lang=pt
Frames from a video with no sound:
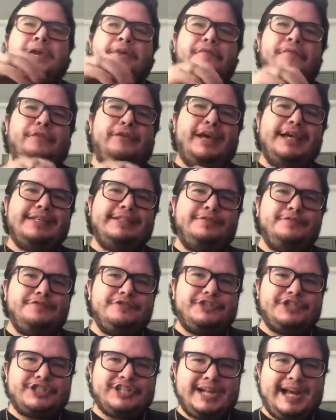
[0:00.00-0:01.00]
fez um
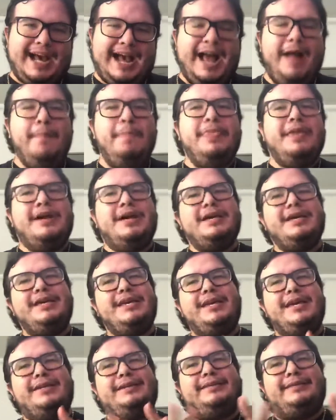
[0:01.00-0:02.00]
chá
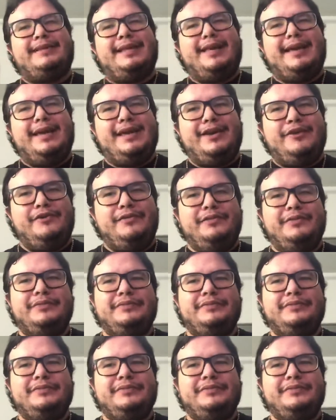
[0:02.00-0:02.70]
e deu